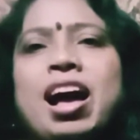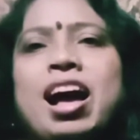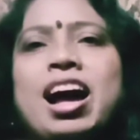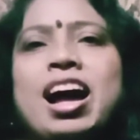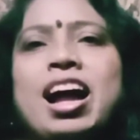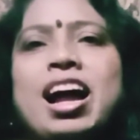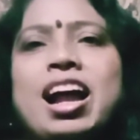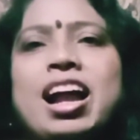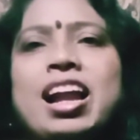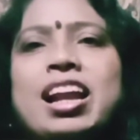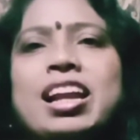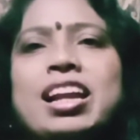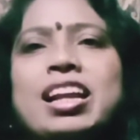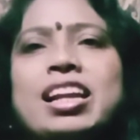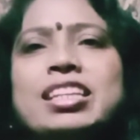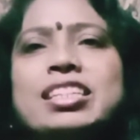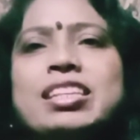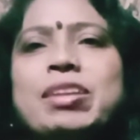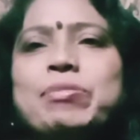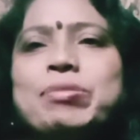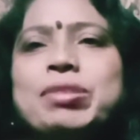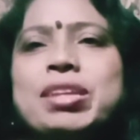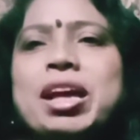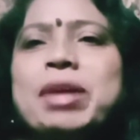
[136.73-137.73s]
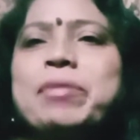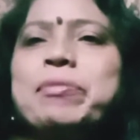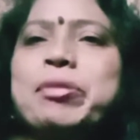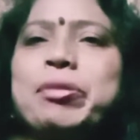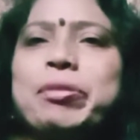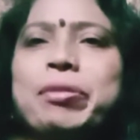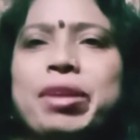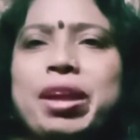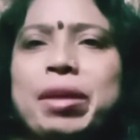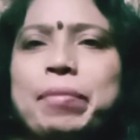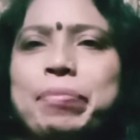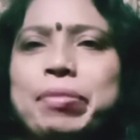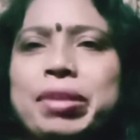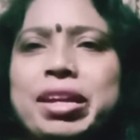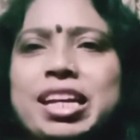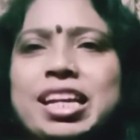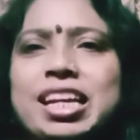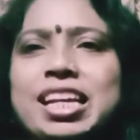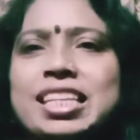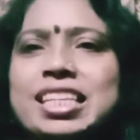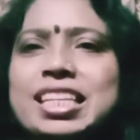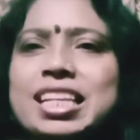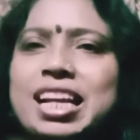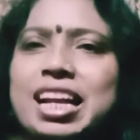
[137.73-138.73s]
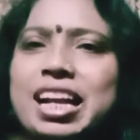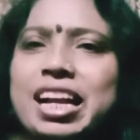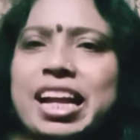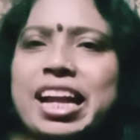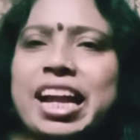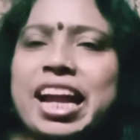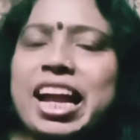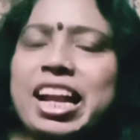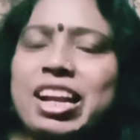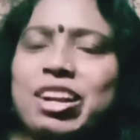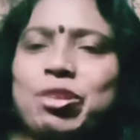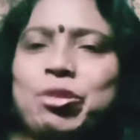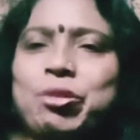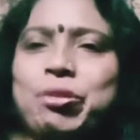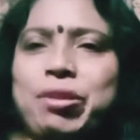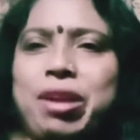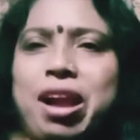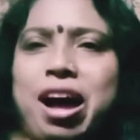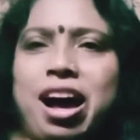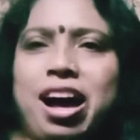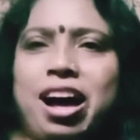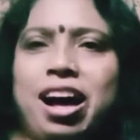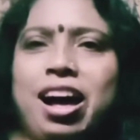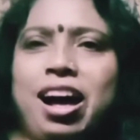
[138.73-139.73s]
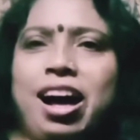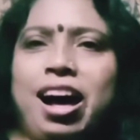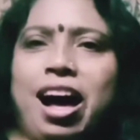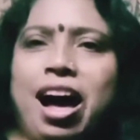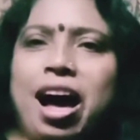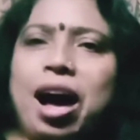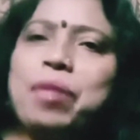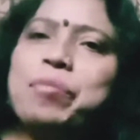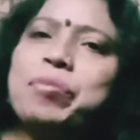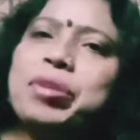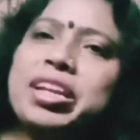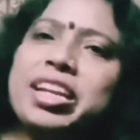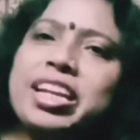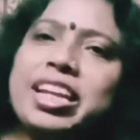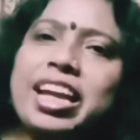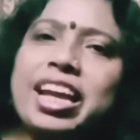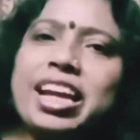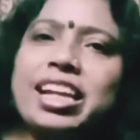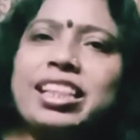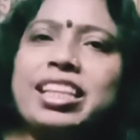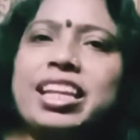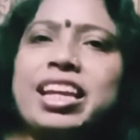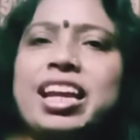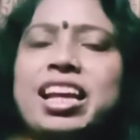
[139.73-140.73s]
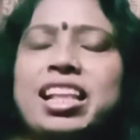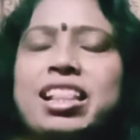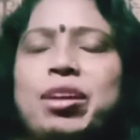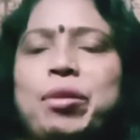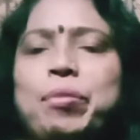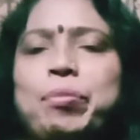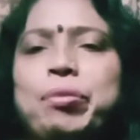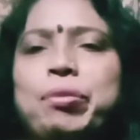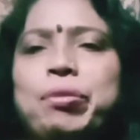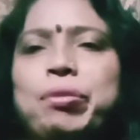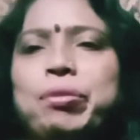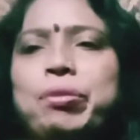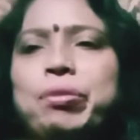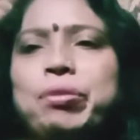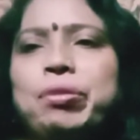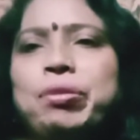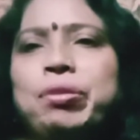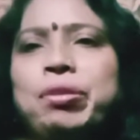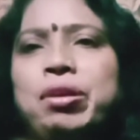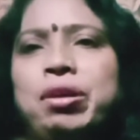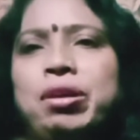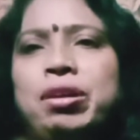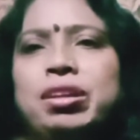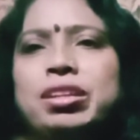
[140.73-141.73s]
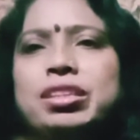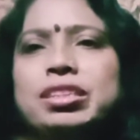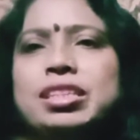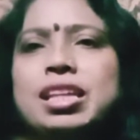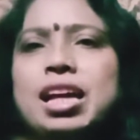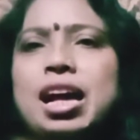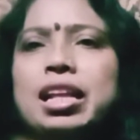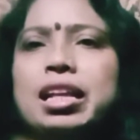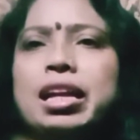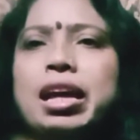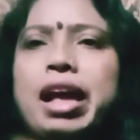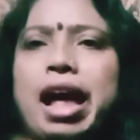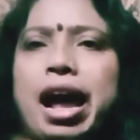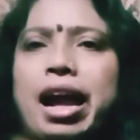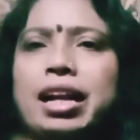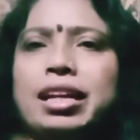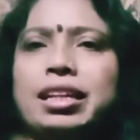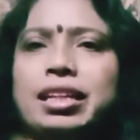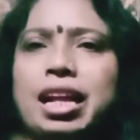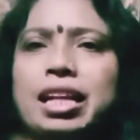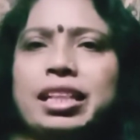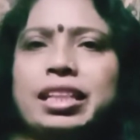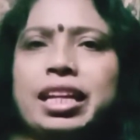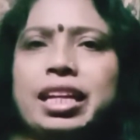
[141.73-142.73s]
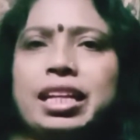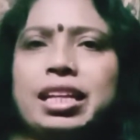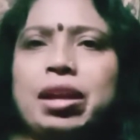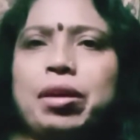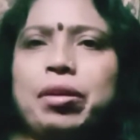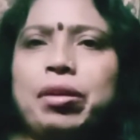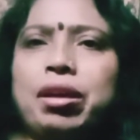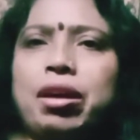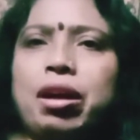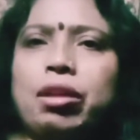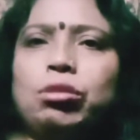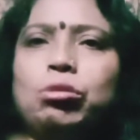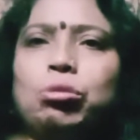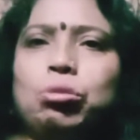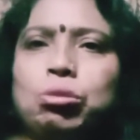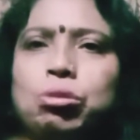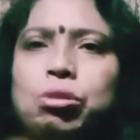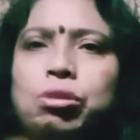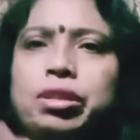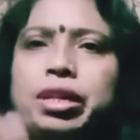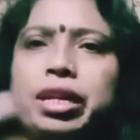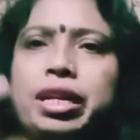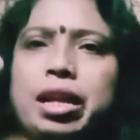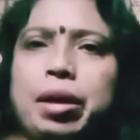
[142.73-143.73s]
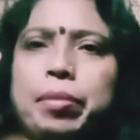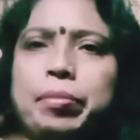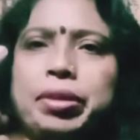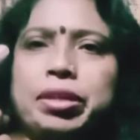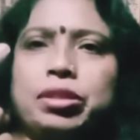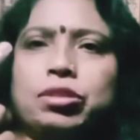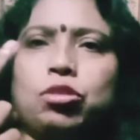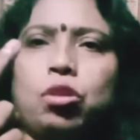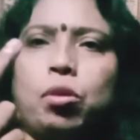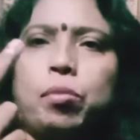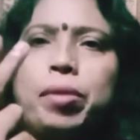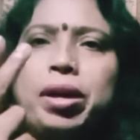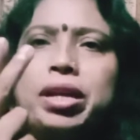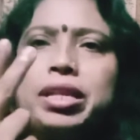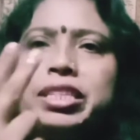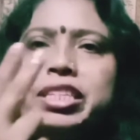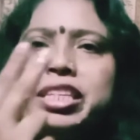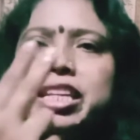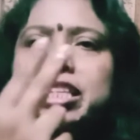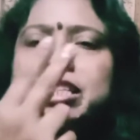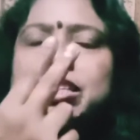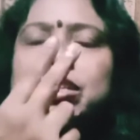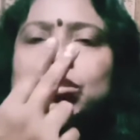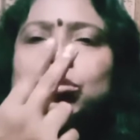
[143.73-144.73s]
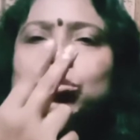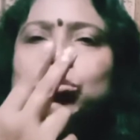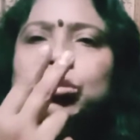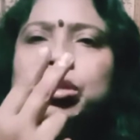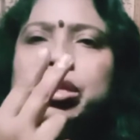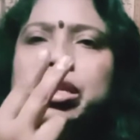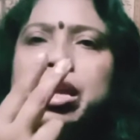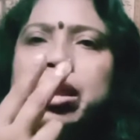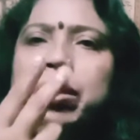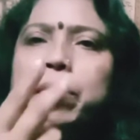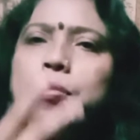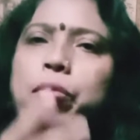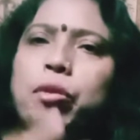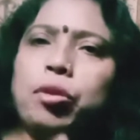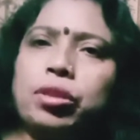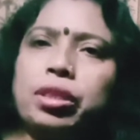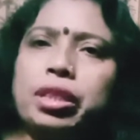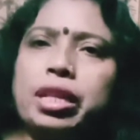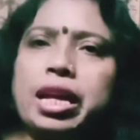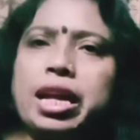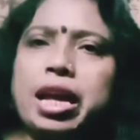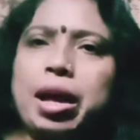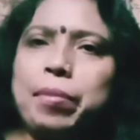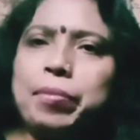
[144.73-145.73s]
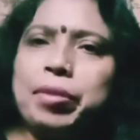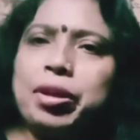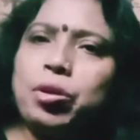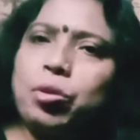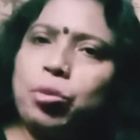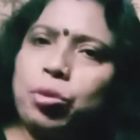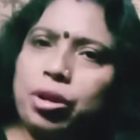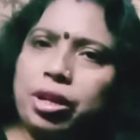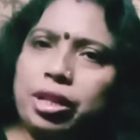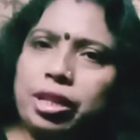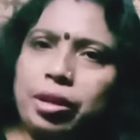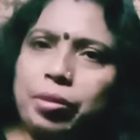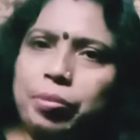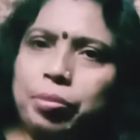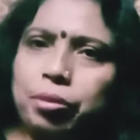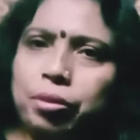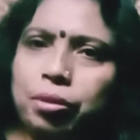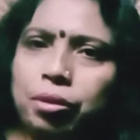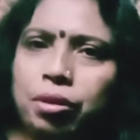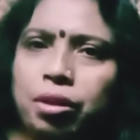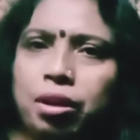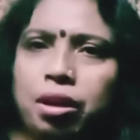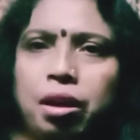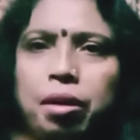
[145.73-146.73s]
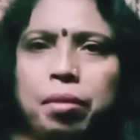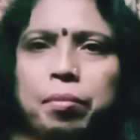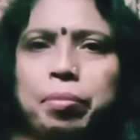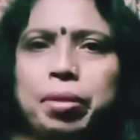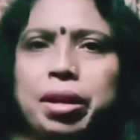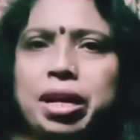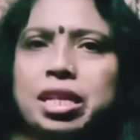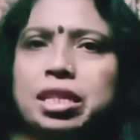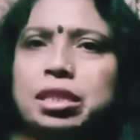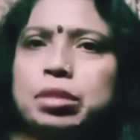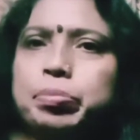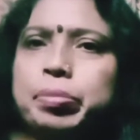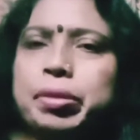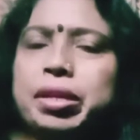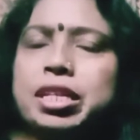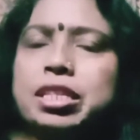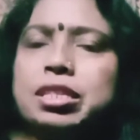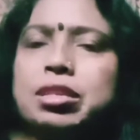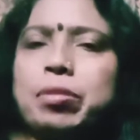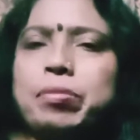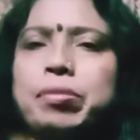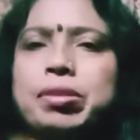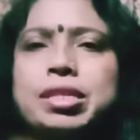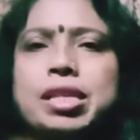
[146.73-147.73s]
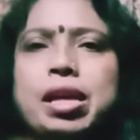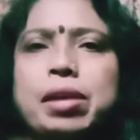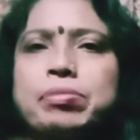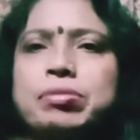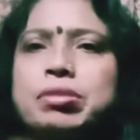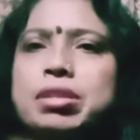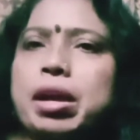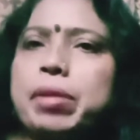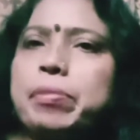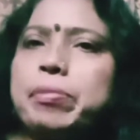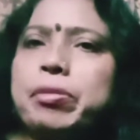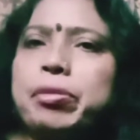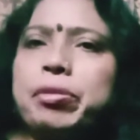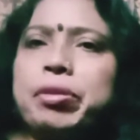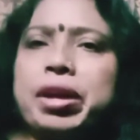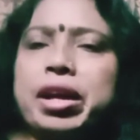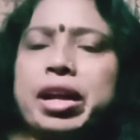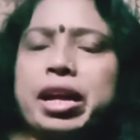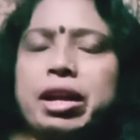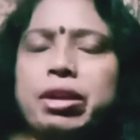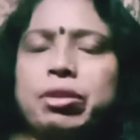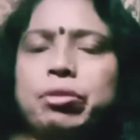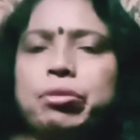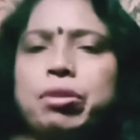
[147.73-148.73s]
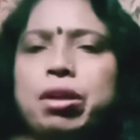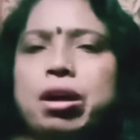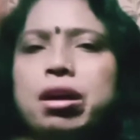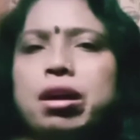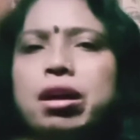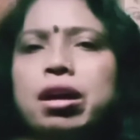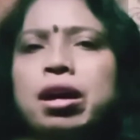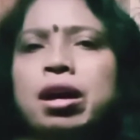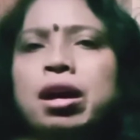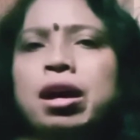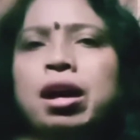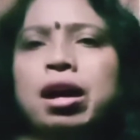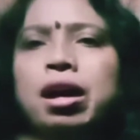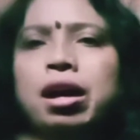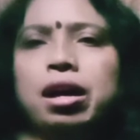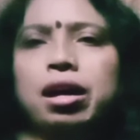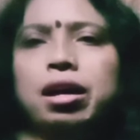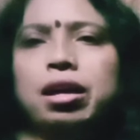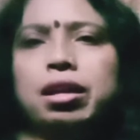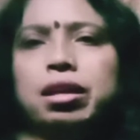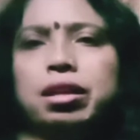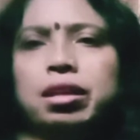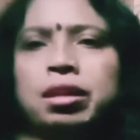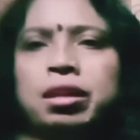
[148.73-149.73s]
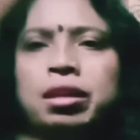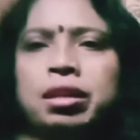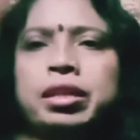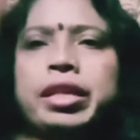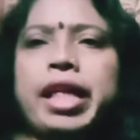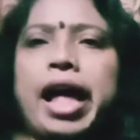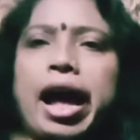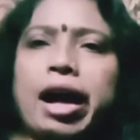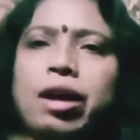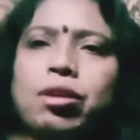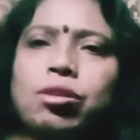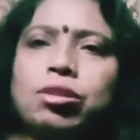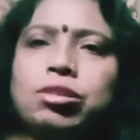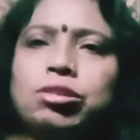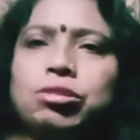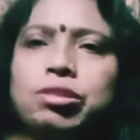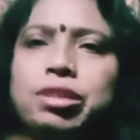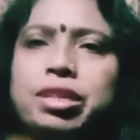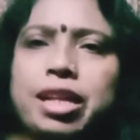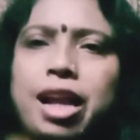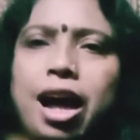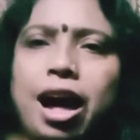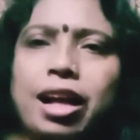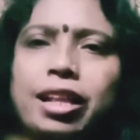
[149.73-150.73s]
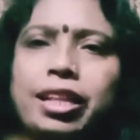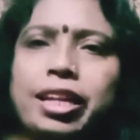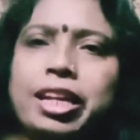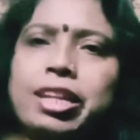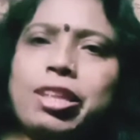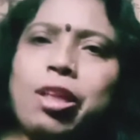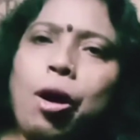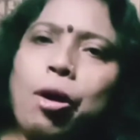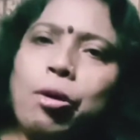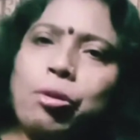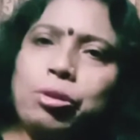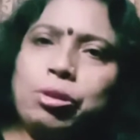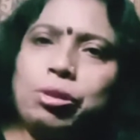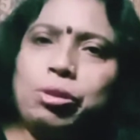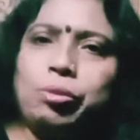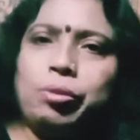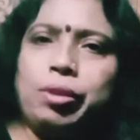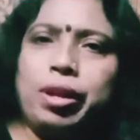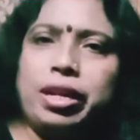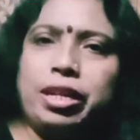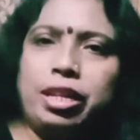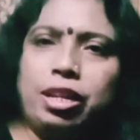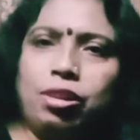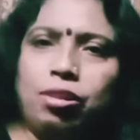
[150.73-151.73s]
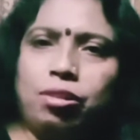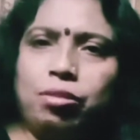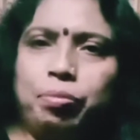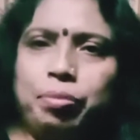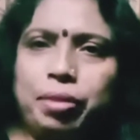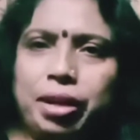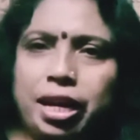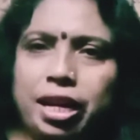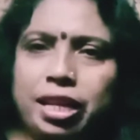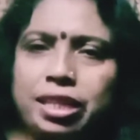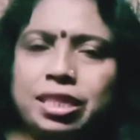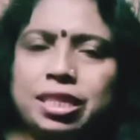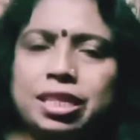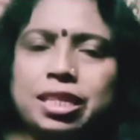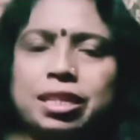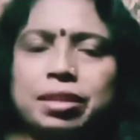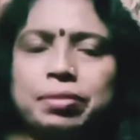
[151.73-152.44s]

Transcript: আর সাবস্ক্রাইব করে প্লিজ কেটো না আমি ঠিক দিয়ে দেবো যারা একটা দিন দুটো দিন আমি সময় চেয়েছি দুদিনের মধ্যেই আমি করে দেব প্লিজ প্লিজ তোমরা সাবস্ক্রাইব করে কেটো না দেখো যদি না দিই তখন তুলে নিও প্লিজ